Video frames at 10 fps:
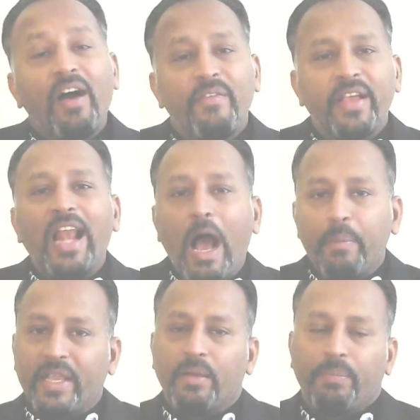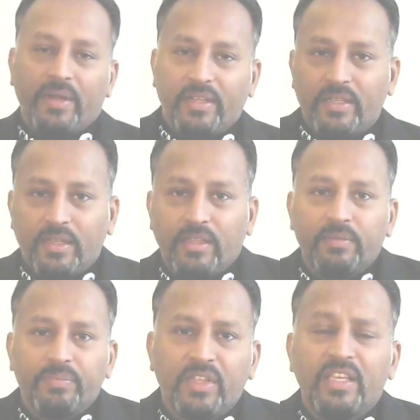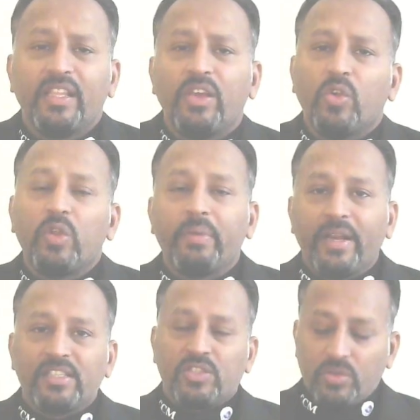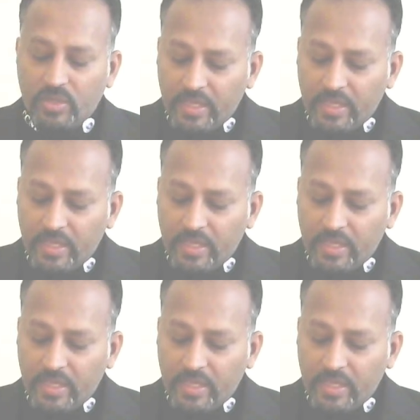அவைகள் அமைக்கப்பட்டிருக்கிறது இதிலே ஒன்றும் கிறிஸ்து